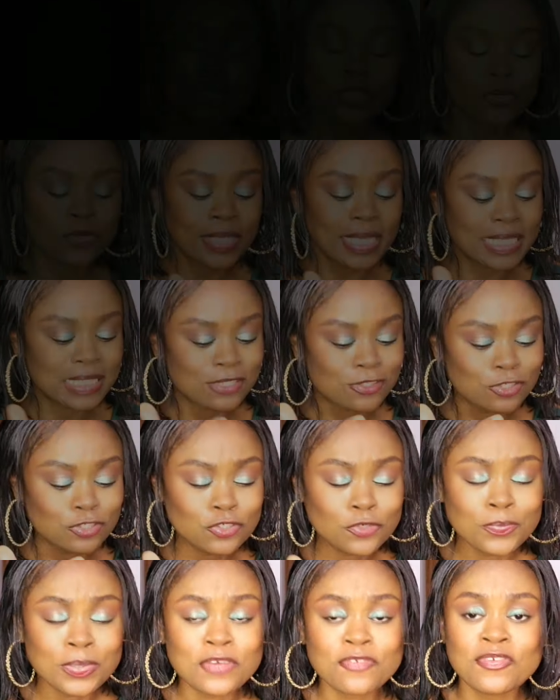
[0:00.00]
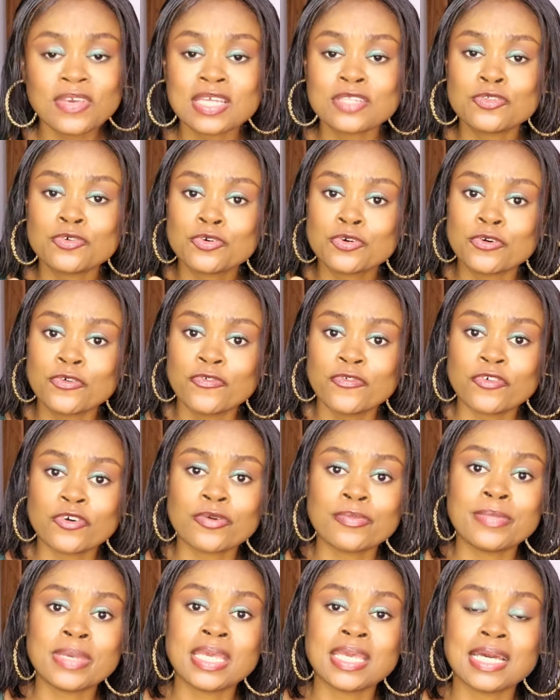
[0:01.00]
Donc, est-ce que tu préfères te
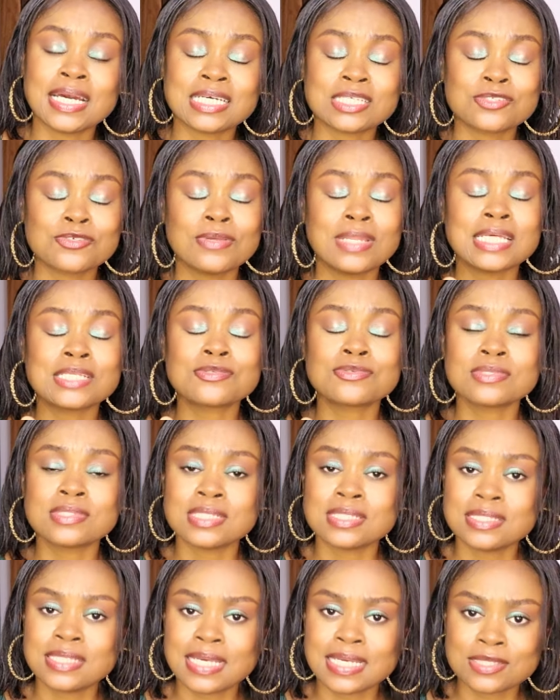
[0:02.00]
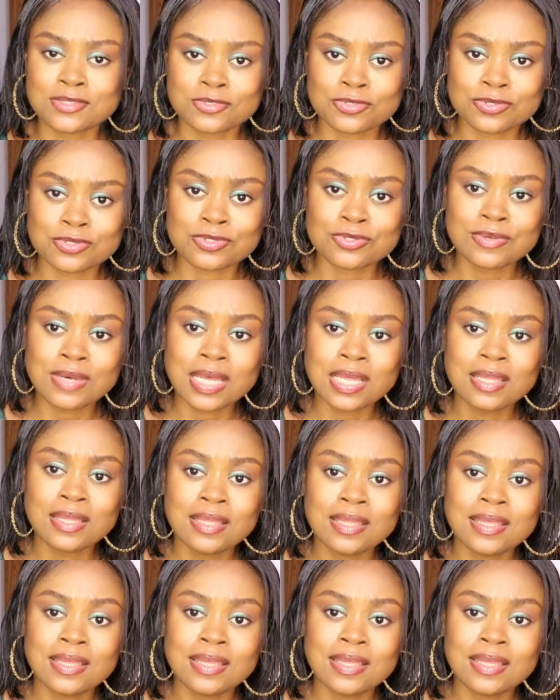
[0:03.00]
conformer à ce que la société attend de toi